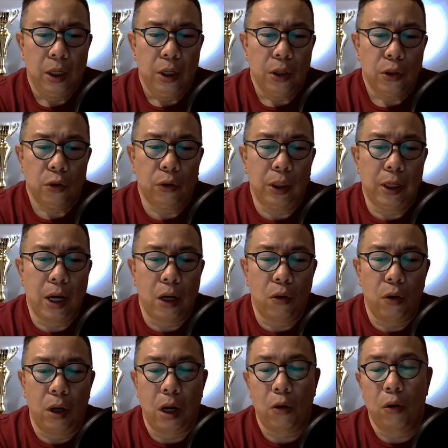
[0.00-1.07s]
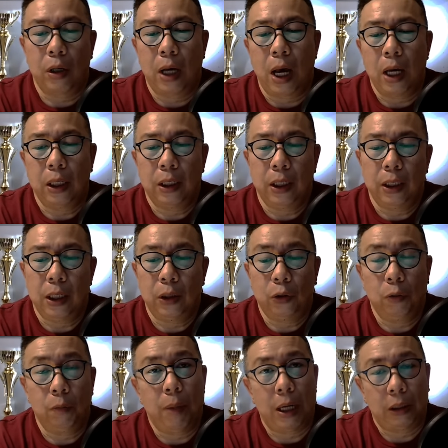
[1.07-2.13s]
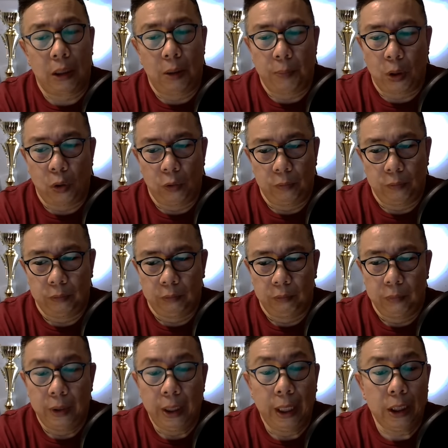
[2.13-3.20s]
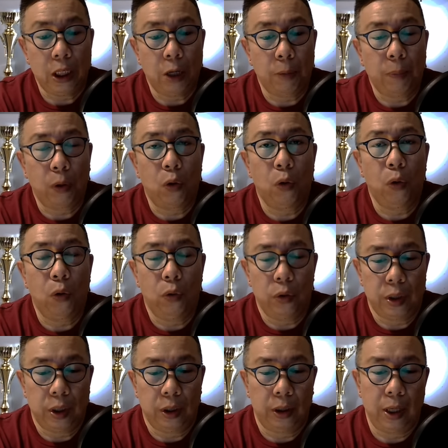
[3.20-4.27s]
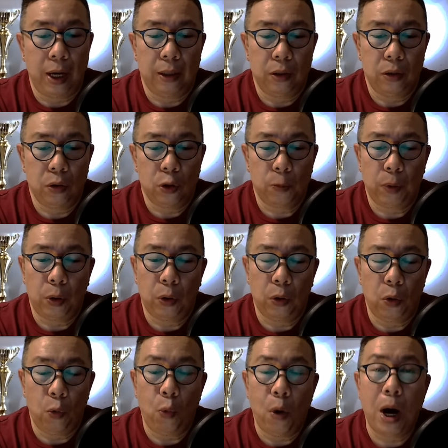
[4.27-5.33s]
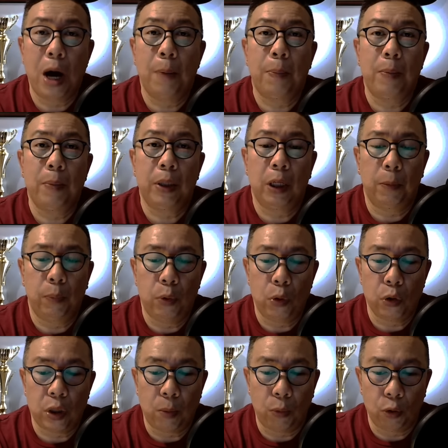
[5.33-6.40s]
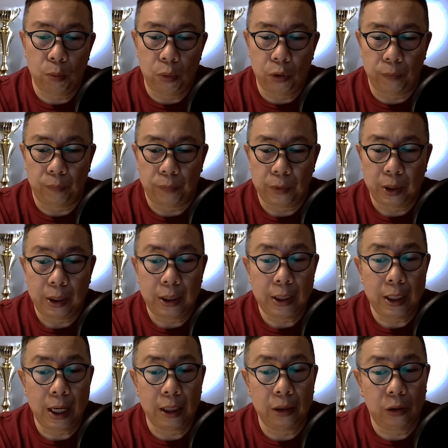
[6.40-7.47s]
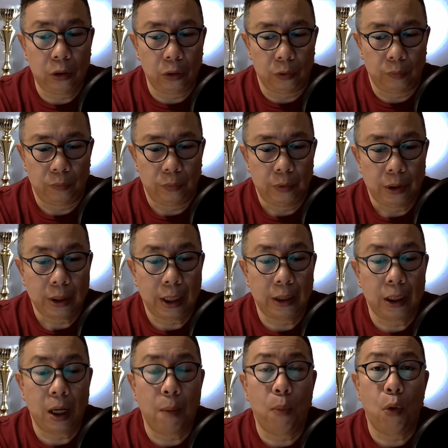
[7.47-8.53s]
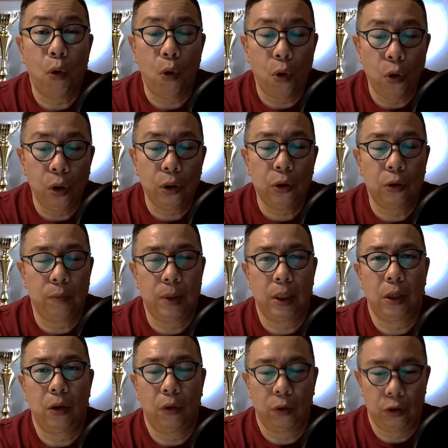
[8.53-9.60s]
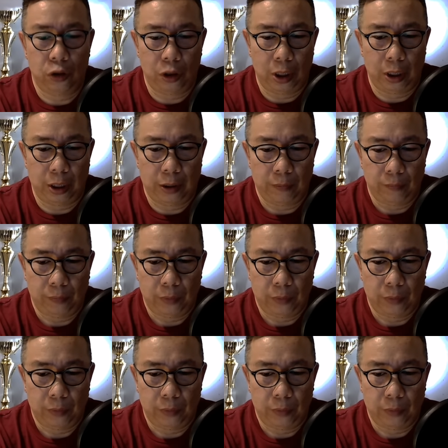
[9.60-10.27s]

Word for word: Sugdan ako nga kung kaagi nitong bata pa ko. Nagidad pa ko og 7 anyos pero wa pa mi nagpuyo sa Bourbon ni adto kaya taga Bohol gid mi originally.